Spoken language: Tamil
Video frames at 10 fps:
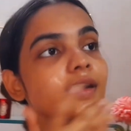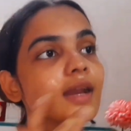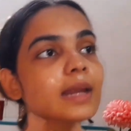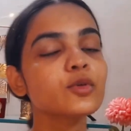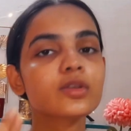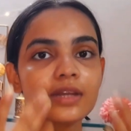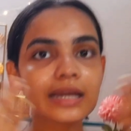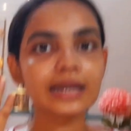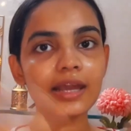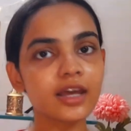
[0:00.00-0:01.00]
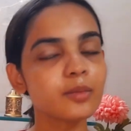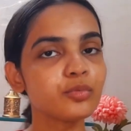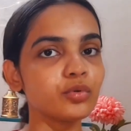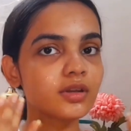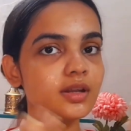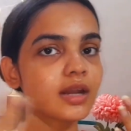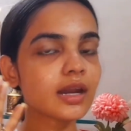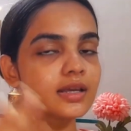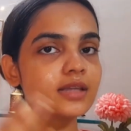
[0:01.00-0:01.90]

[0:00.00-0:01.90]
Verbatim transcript: நல்லா இப்படி ஒரு திக் லேயராக போட்டு நான் நல்லா